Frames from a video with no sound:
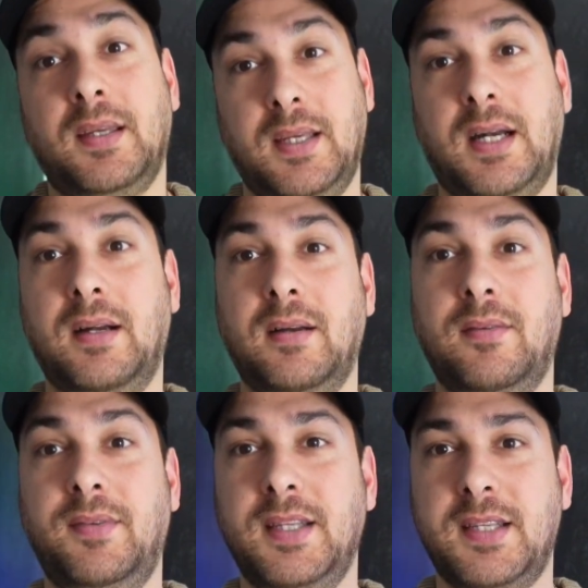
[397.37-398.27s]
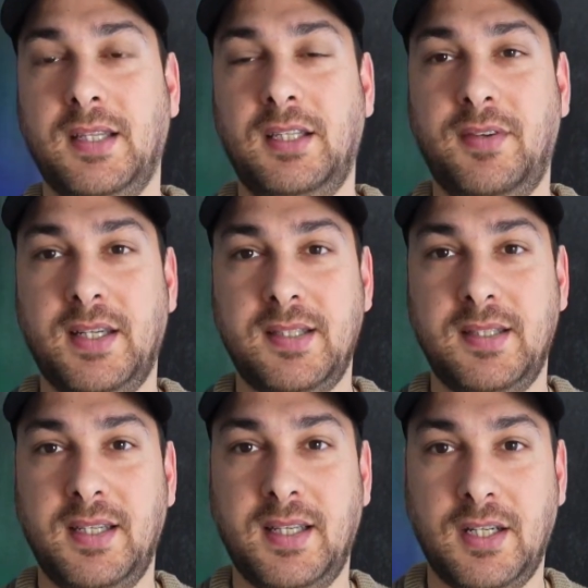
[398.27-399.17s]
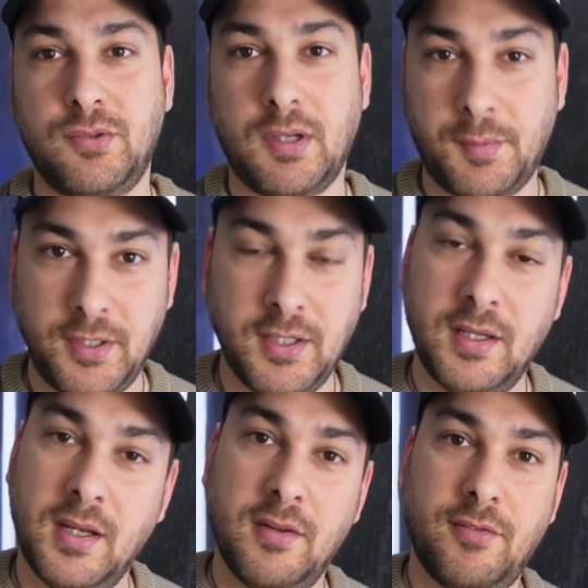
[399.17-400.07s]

Ja, wie gesagt, nicht vergessen, den Kanal zu abonnieren.